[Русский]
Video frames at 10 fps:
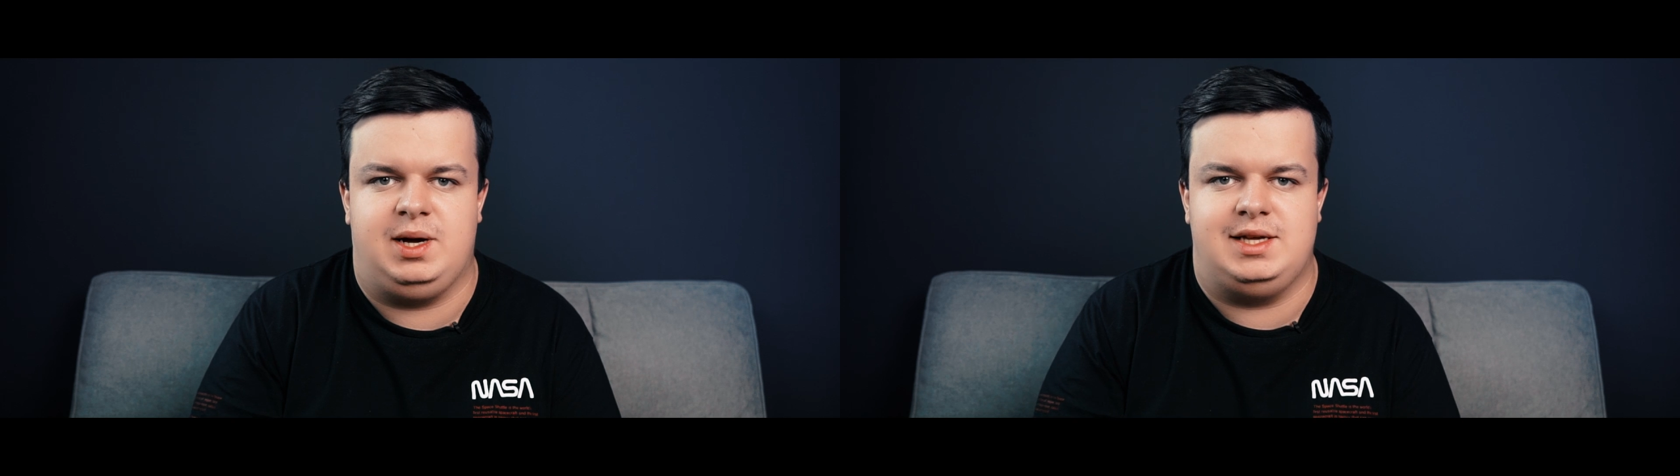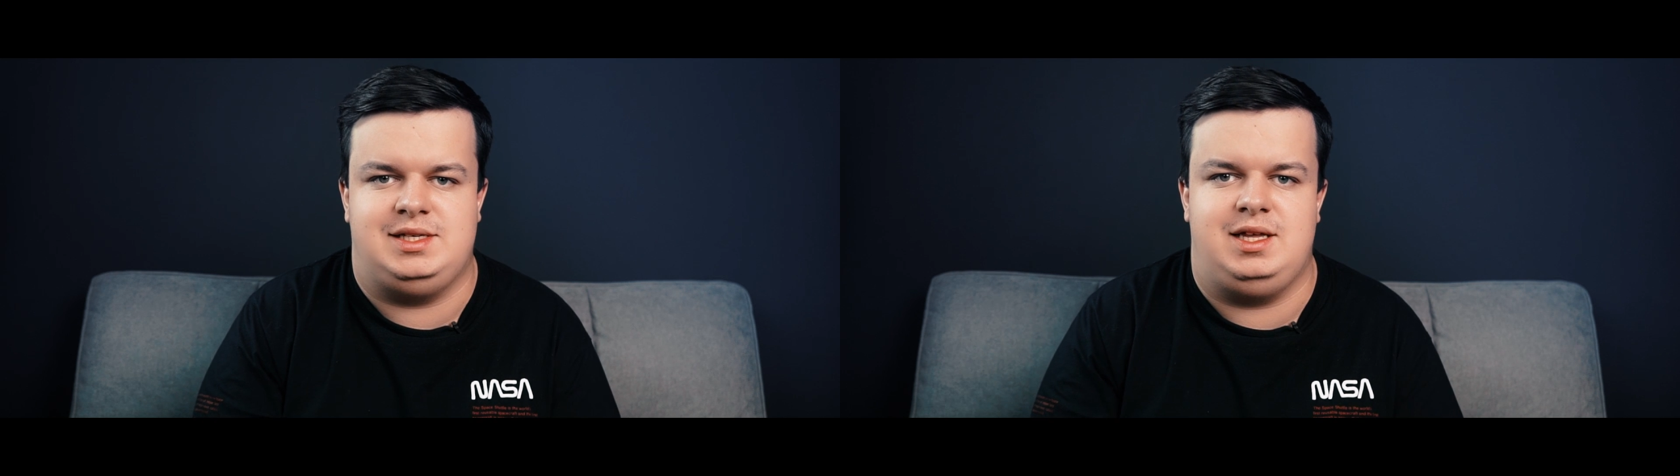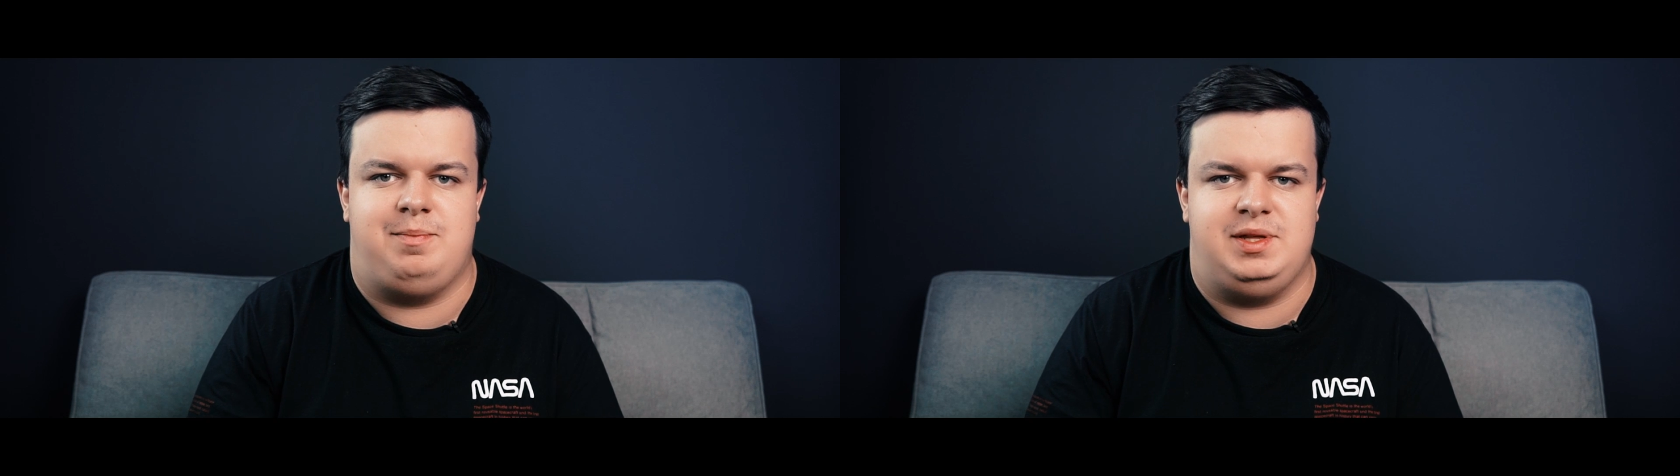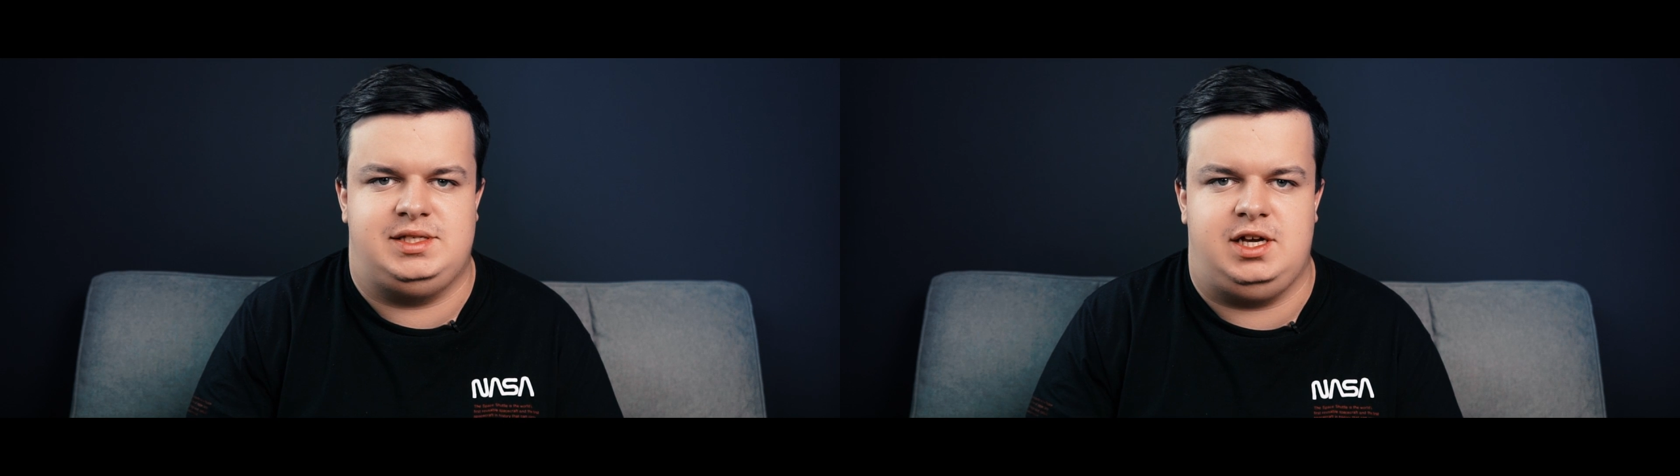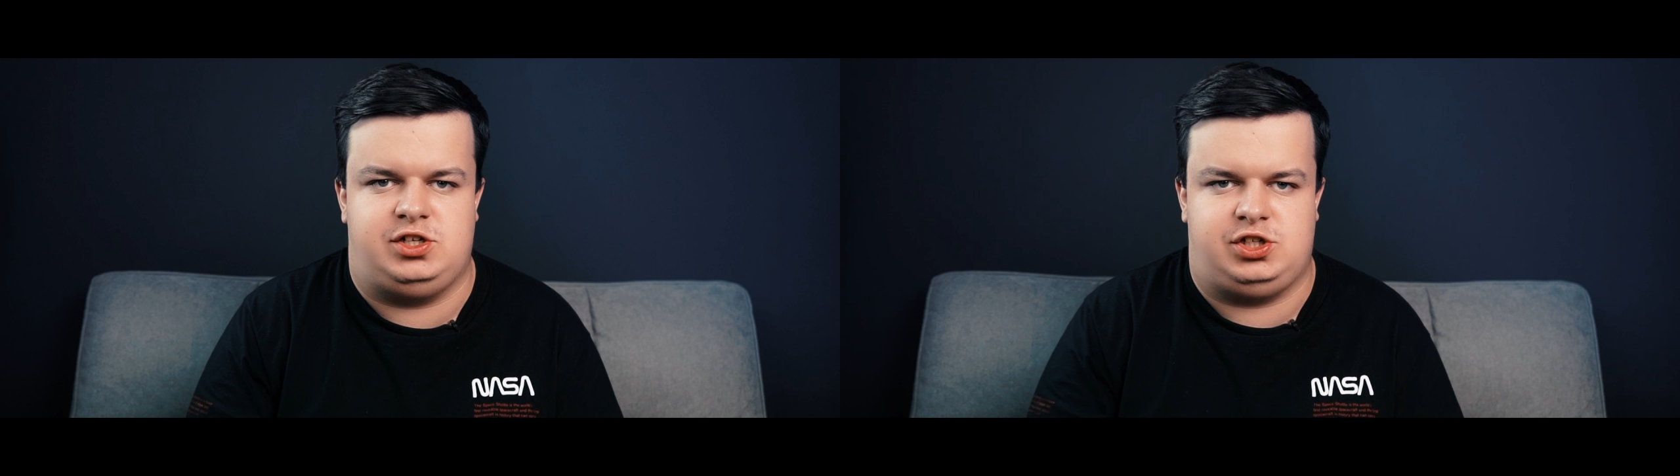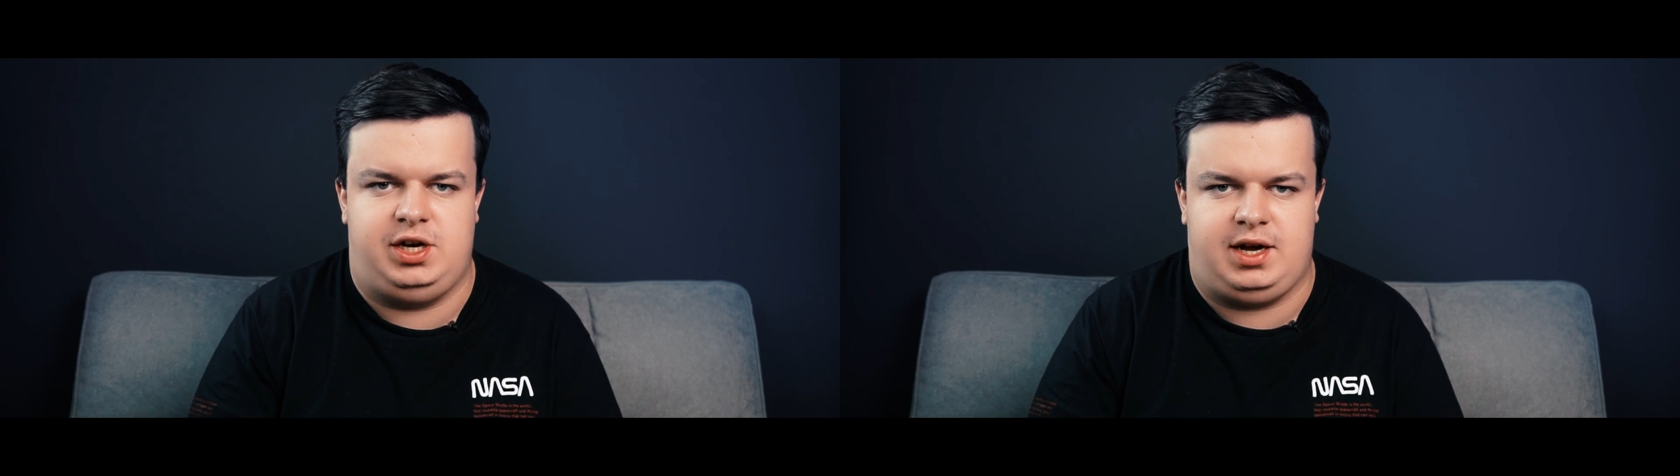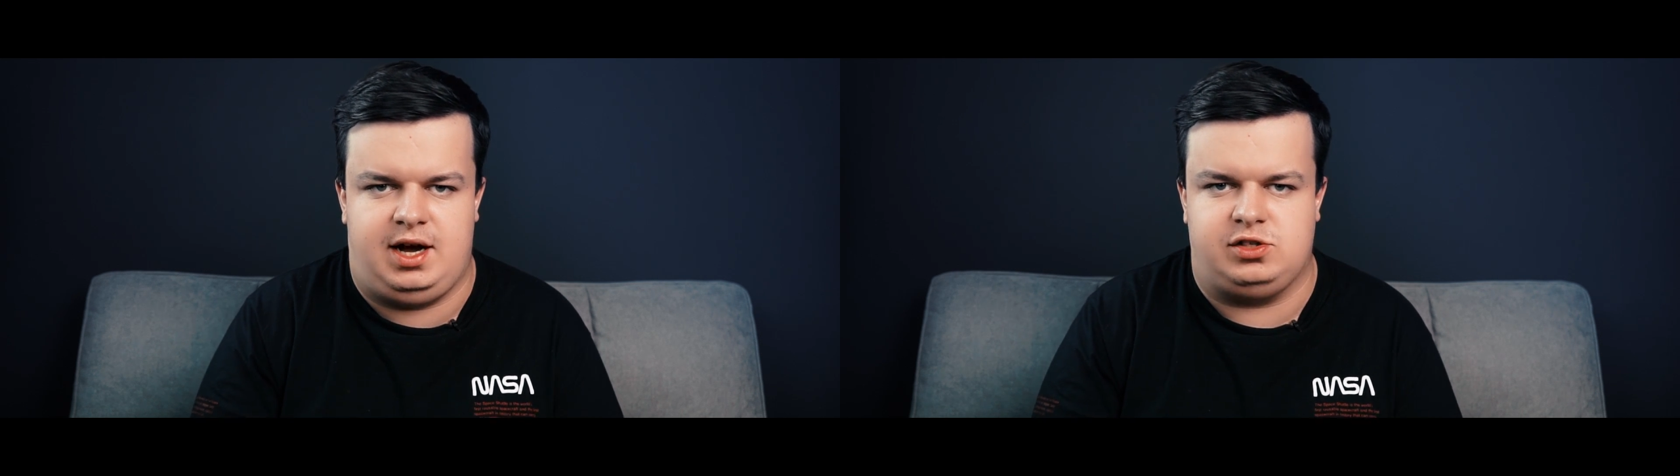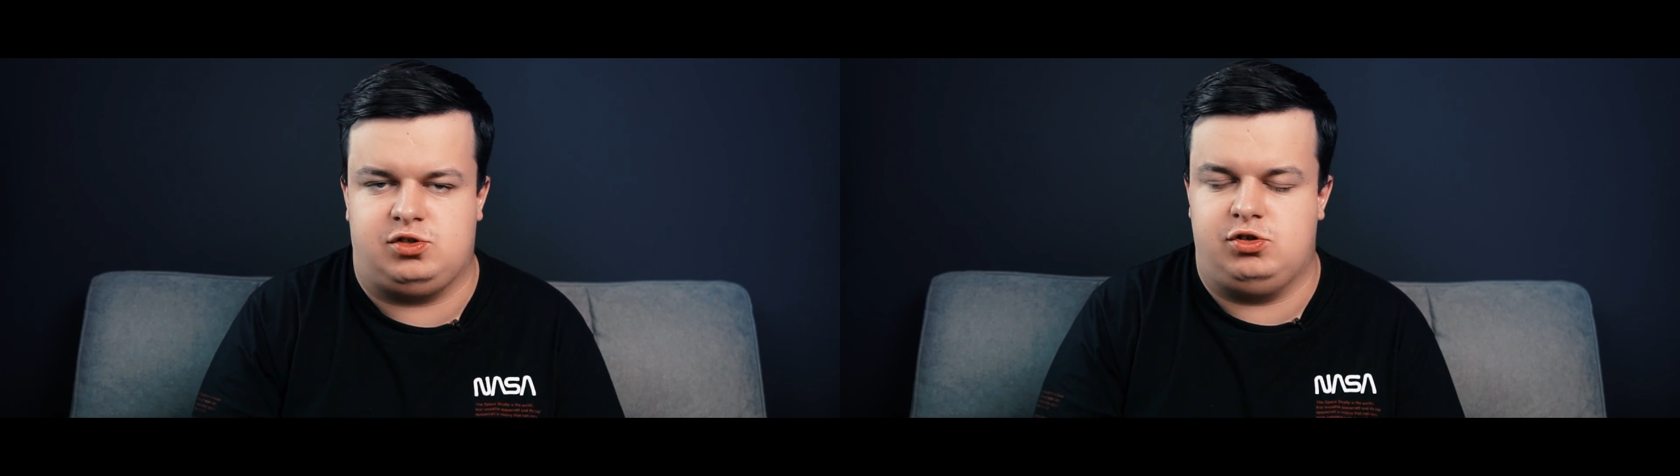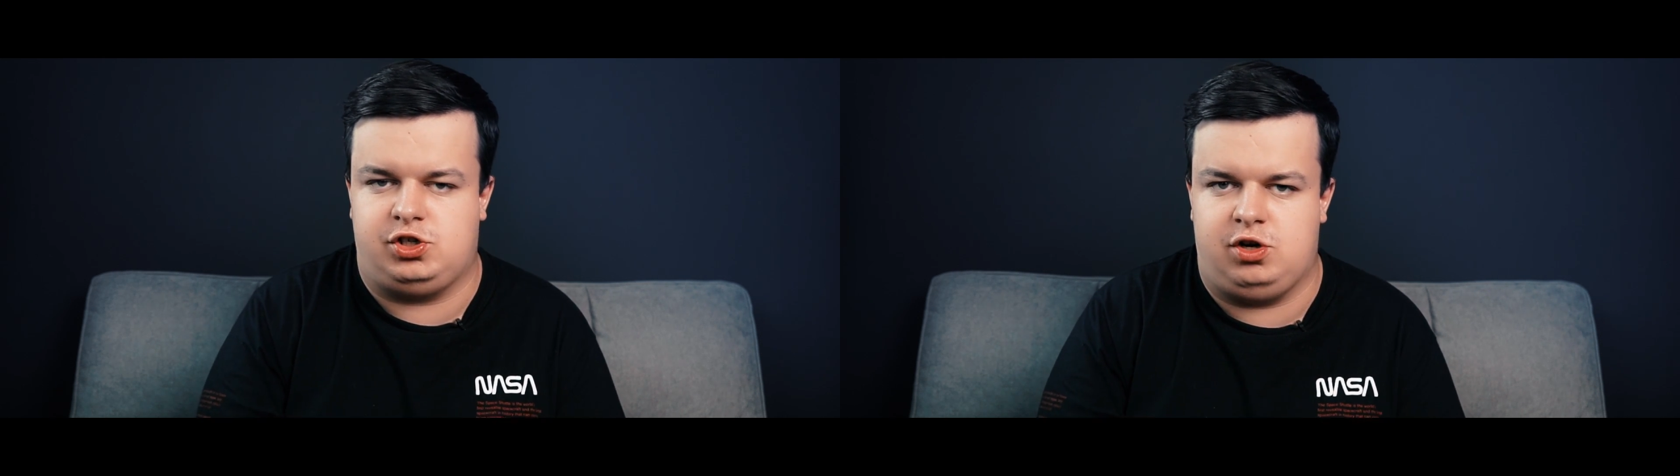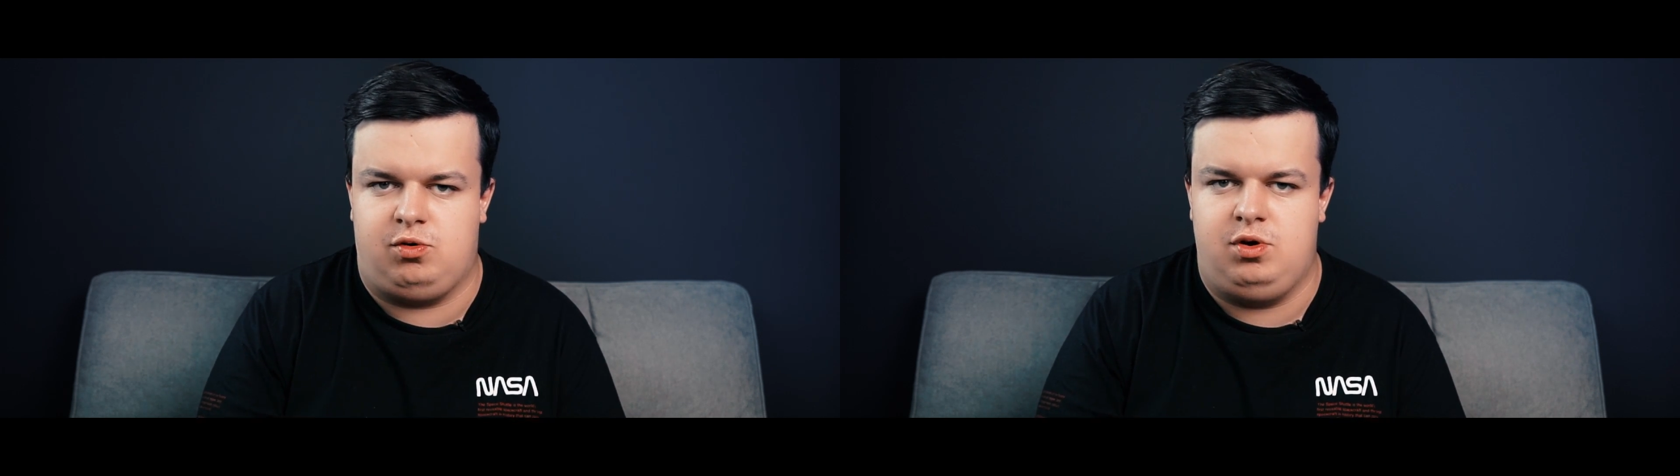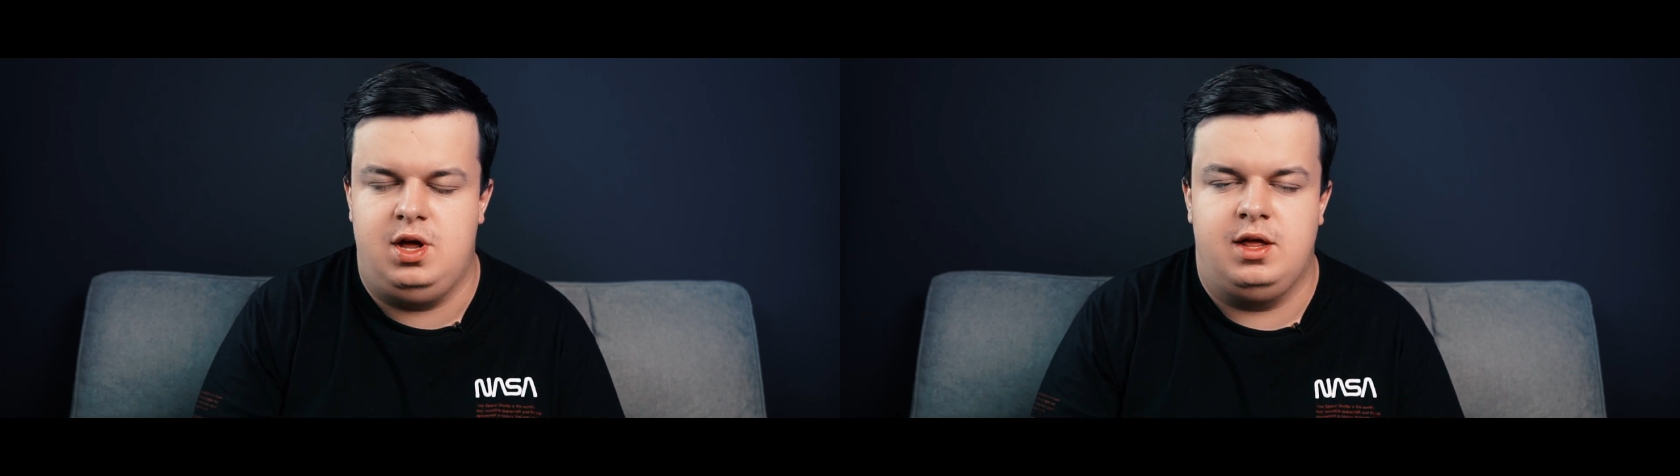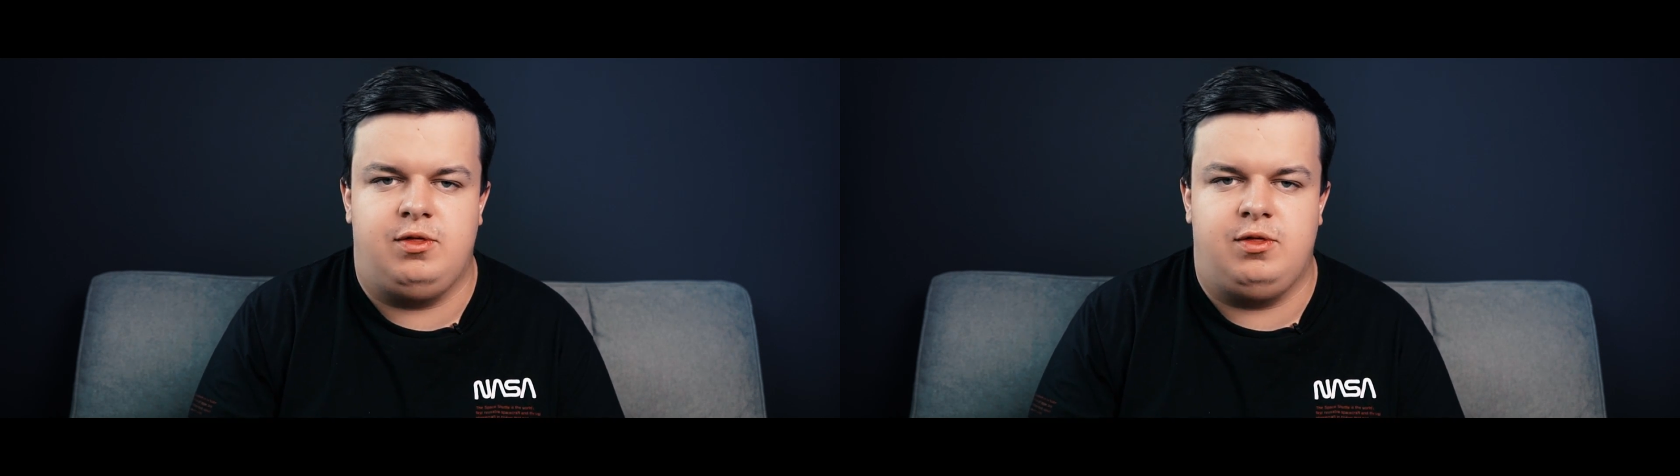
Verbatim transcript: в магазине 54cards.ru.